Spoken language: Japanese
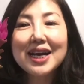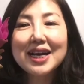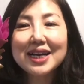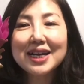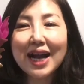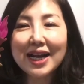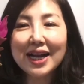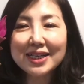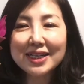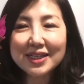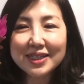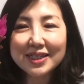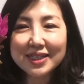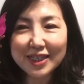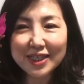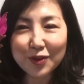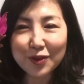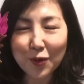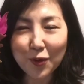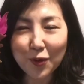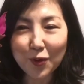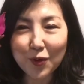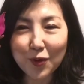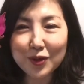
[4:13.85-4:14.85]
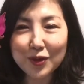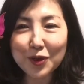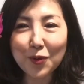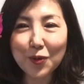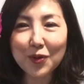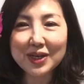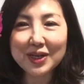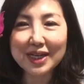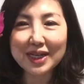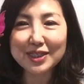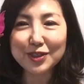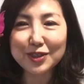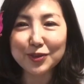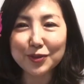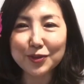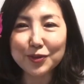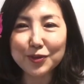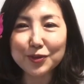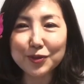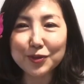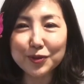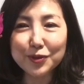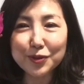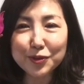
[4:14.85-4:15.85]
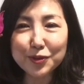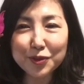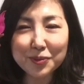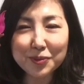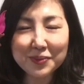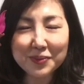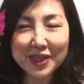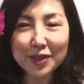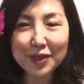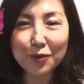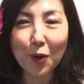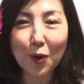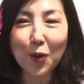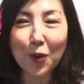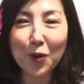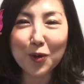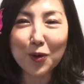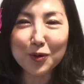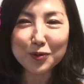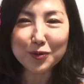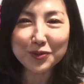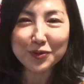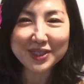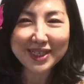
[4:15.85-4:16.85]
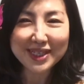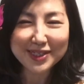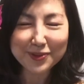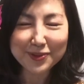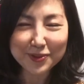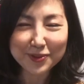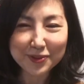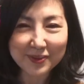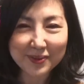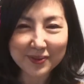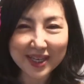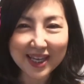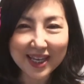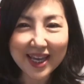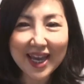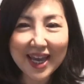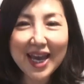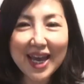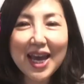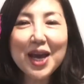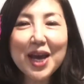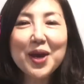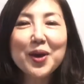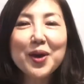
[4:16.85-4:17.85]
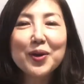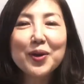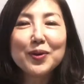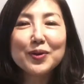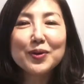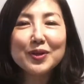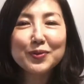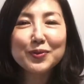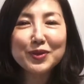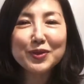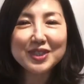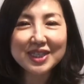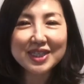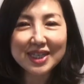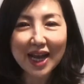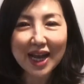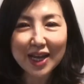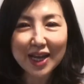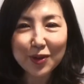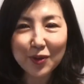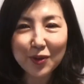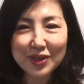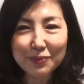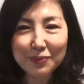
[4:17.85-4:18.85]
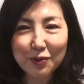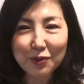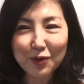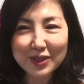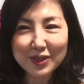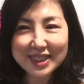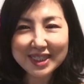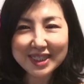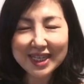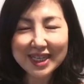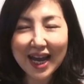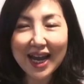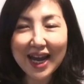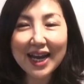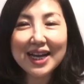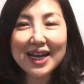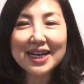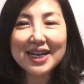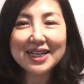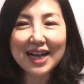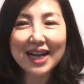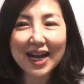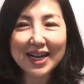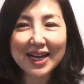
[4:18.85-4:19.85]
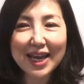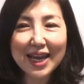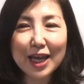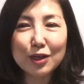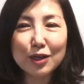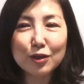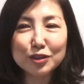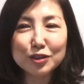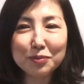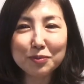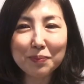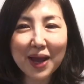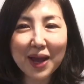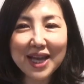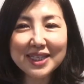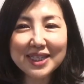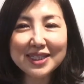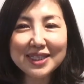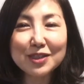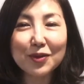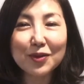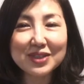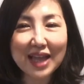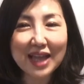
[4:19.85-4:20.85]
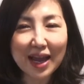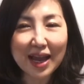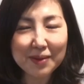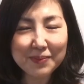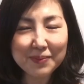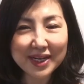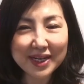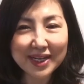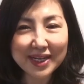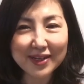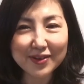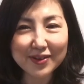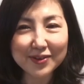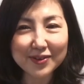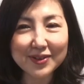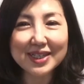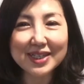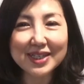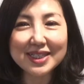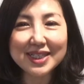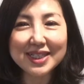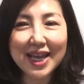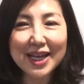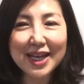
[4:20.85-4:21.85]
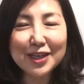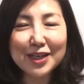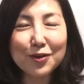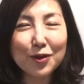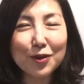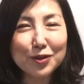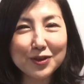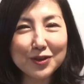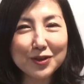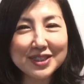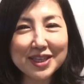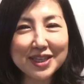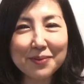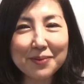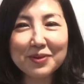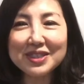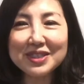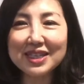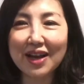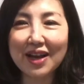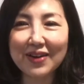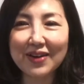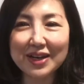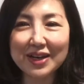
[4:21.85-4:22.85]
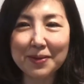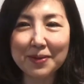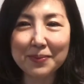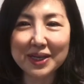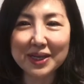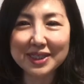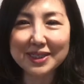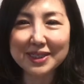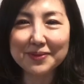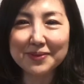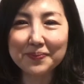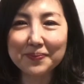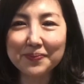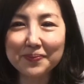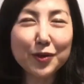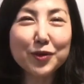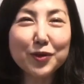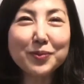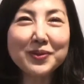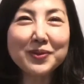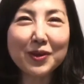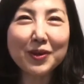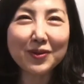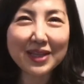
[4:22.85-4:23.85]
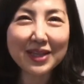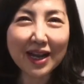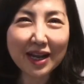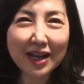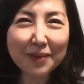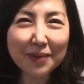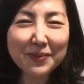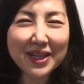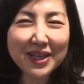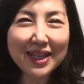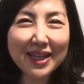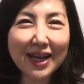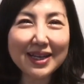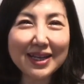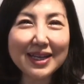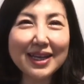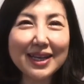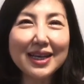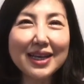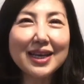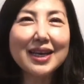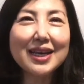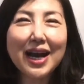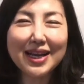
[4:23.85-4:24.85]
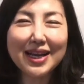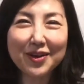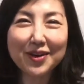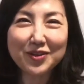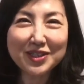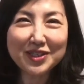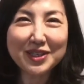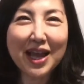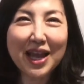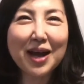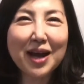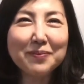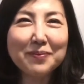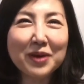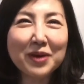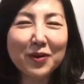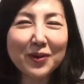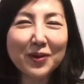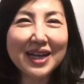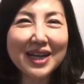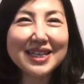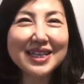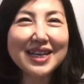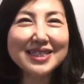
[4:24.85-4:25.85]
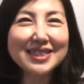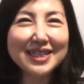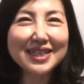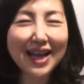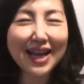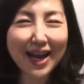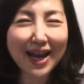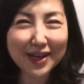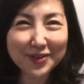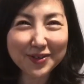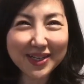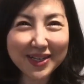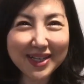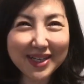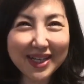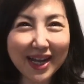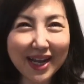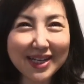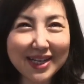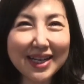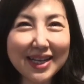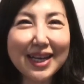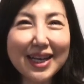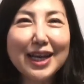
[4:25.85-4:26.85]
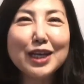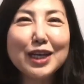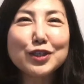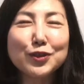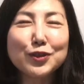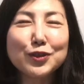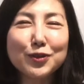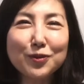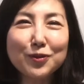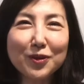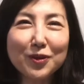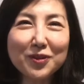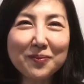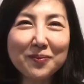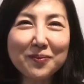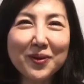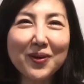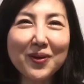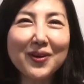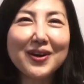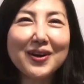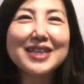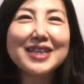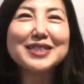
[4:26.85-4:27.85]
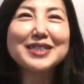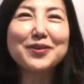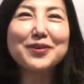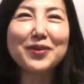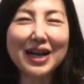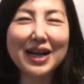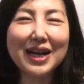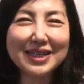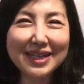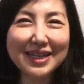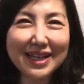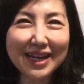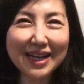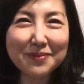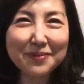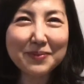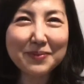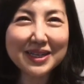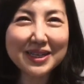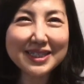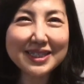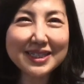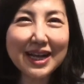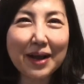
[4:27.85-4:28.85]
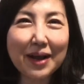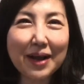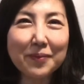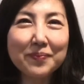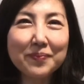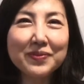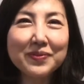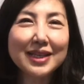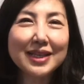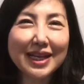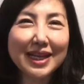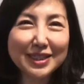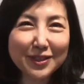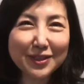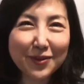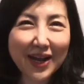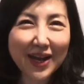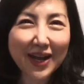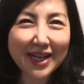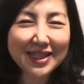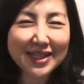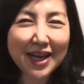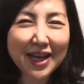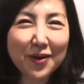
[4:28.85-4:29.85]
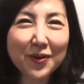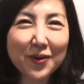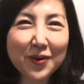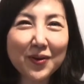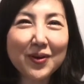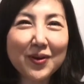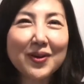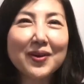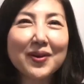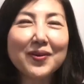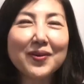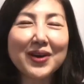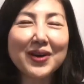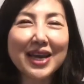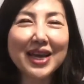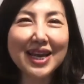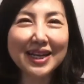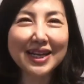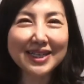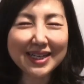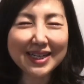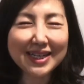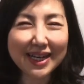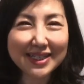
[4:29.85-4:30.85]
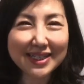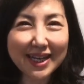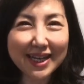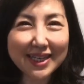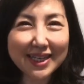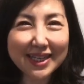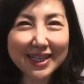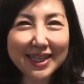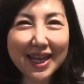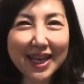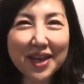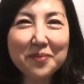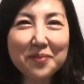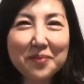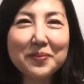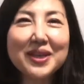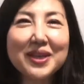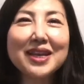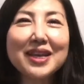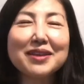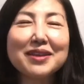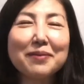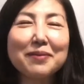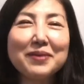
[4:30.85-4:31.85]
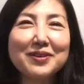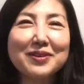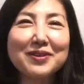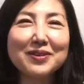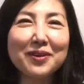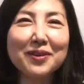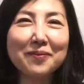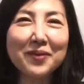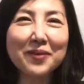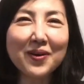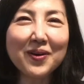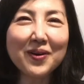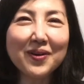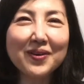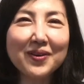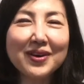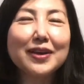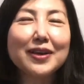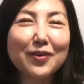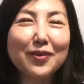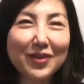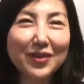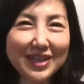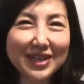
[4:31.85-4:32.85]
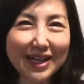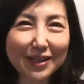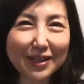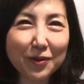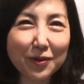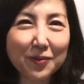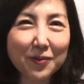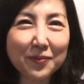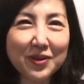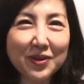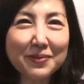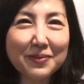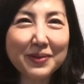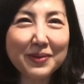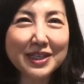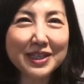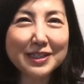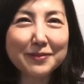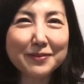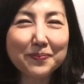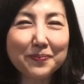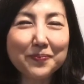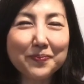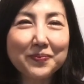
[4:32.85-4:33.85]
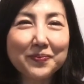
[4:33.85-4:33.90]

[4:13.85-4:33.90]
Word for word: 肝機能を強化するクルクミンを豊富に含み、二日酔い防止やカレーのスパイスのターメリック、染料としても使われます。海を眺めたり、砂浜を裸足で歩いたりすることも浄化になりますが、夏の花をお部屋に飾ってめでてみるのも良いかと思います。